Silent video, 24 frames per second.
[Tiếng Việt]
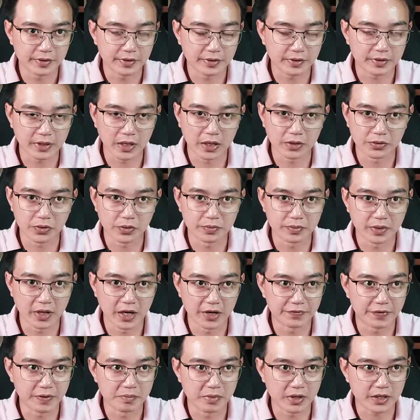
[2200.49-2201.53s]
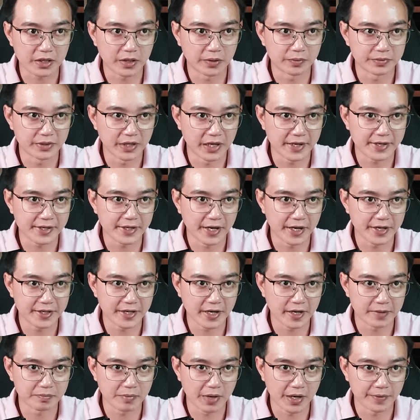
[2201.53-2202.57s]
tao cũng đỡ phải mất công giảng giải
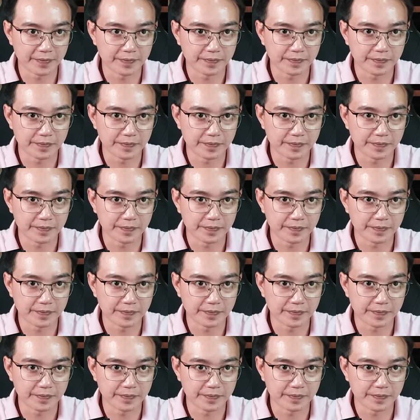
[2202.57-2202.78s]
lan man."